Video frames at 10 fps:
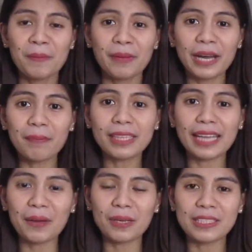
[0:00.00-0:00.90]
Marami
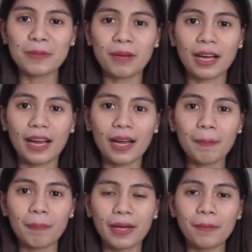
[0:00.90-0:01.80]
tayo kasing
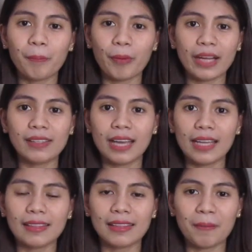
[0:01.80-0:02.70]
mga pang-pregnant